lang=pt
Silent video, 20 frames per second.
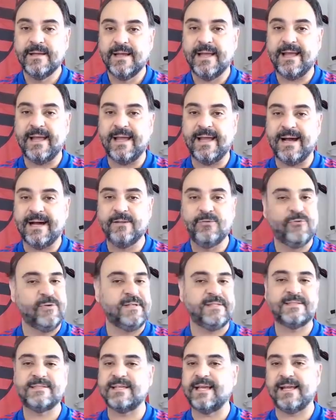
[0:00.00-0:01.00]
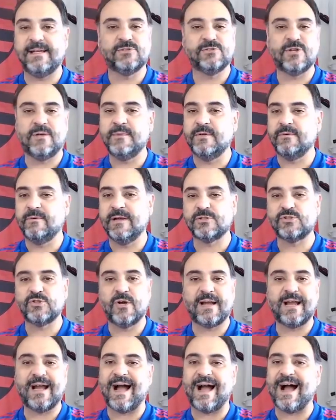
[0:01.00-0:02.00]
é, no incêndio, amigo, é
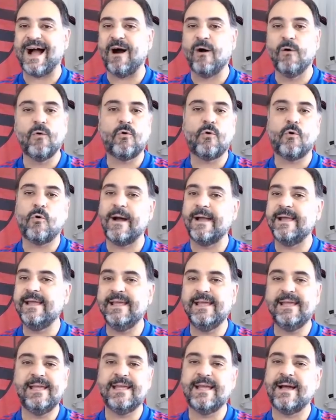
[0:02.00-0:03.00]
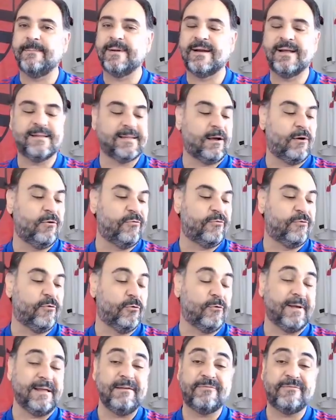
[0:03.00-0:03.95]
jogar álcool aí e abrandar o fogo.